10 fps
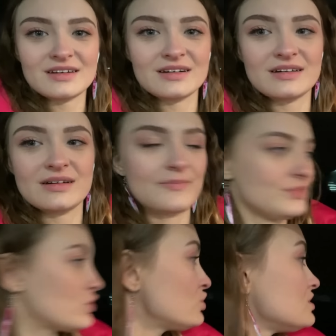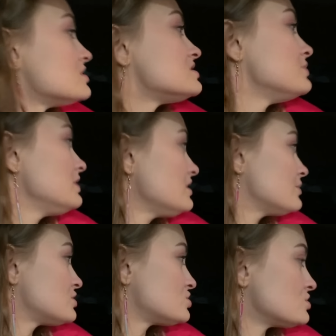А... Тори, сними
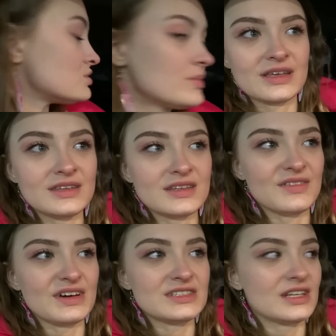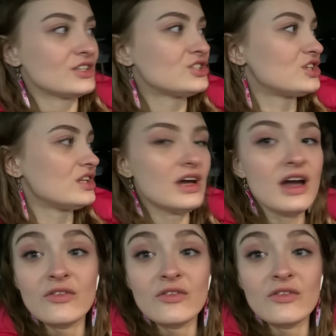машину. Какие-то два странных чела.